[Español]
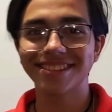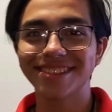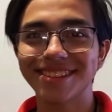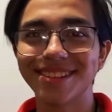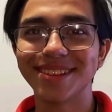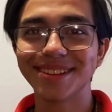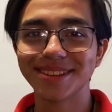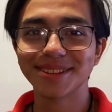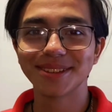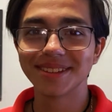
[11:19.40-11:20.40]
¿Qué sentiste?
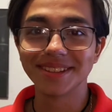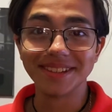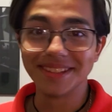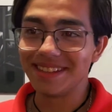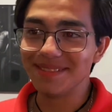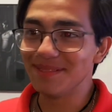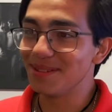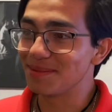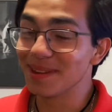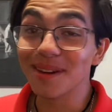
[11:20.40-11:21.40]
Me
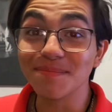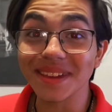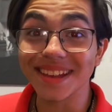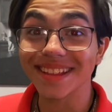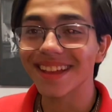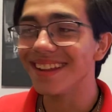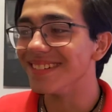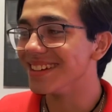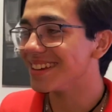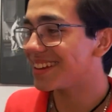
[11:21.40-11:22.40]
dormí la pierna a la
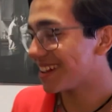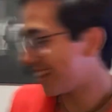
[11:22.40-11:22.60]
verga.